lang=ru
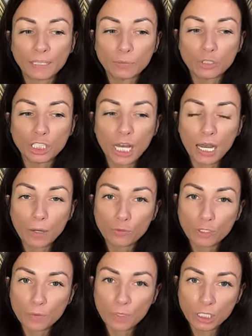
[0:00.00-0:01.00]
Потому что
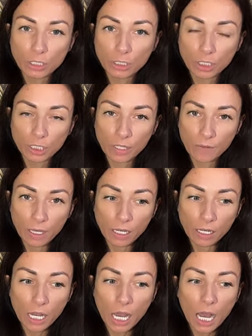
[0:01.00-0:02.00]
успешный
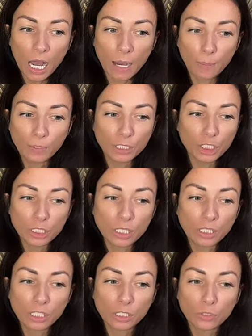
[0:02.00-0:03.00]
человек
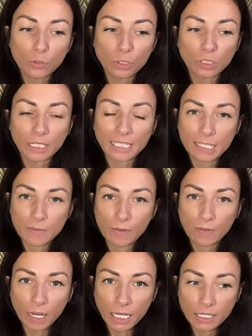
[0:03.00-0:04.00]
обычно не идет
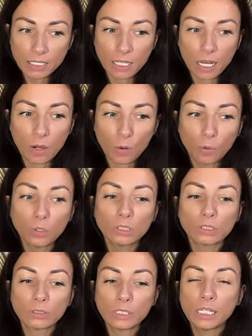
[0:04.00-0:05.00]
развиваться
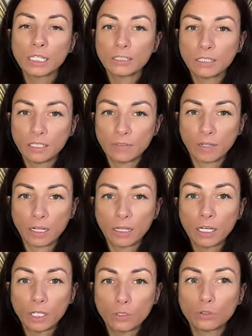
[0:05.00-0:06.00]
от
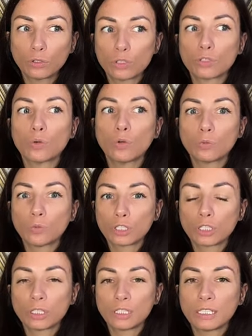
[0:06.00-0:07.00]
негатива. Ну, то есть он
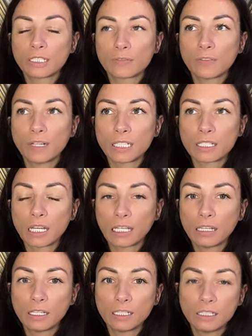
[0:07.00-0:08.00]
может идти развиваться
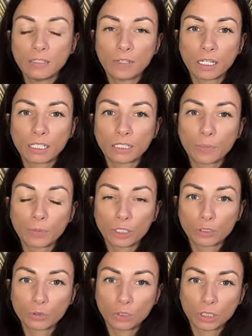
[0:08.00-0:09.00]
от негатива, когда
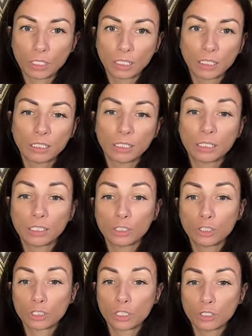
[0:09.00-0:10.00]
происходят какие-то
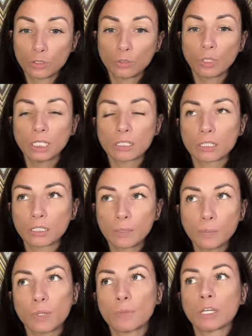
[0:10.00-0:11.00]
критические ситуации.
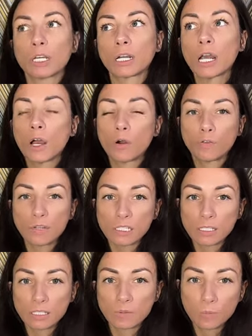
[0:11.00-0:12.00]
Например, у
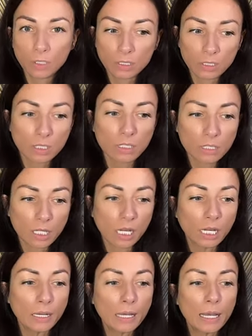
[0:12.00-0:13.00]
вас есть бизнес,
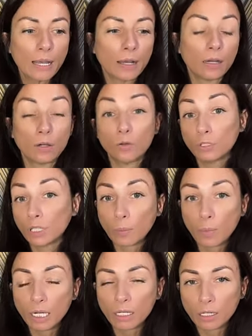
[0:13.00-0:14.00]
да, а, он
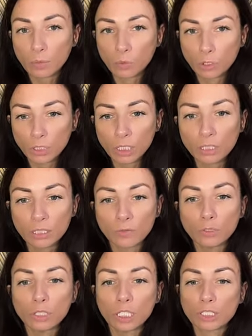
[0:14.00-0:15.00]
нормально работает,
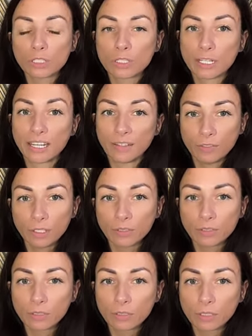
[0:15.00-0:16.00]
и вот начался
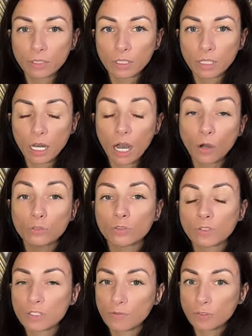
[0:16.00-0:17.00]
ковид, а
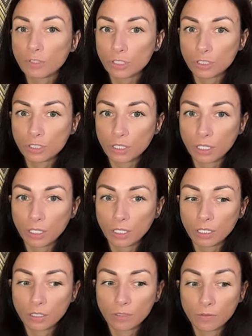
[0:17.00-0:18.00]
он у вас физический,
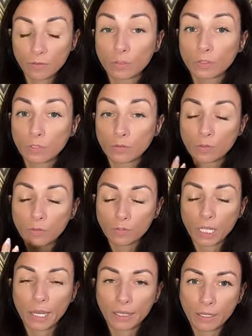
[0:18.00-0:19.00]
в, в
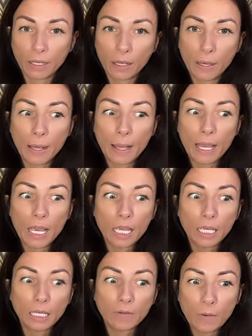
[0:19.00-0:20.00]
офлайне.
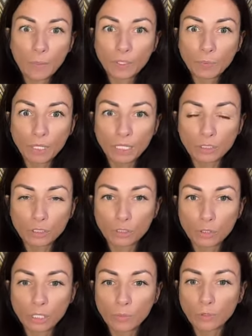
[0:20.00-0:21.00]
И вы понимаете,
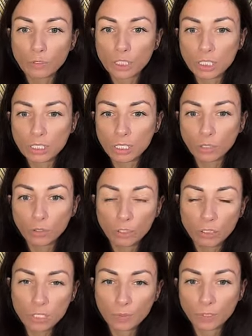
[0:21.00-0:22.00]
что либо он сейчас
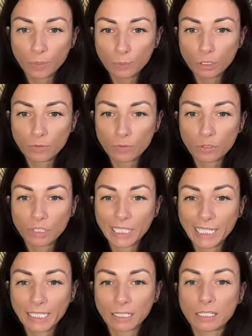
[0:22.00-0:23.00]
закроется, потому что все
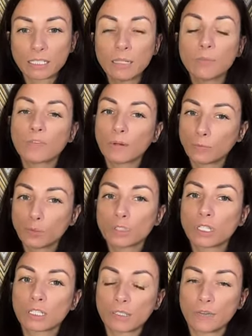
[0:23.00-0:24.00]
закрылось, либо вам
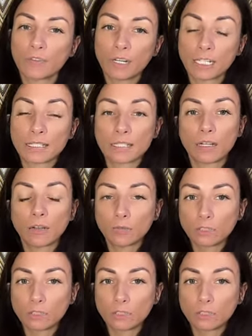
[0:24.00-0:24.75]
нужно развиваться.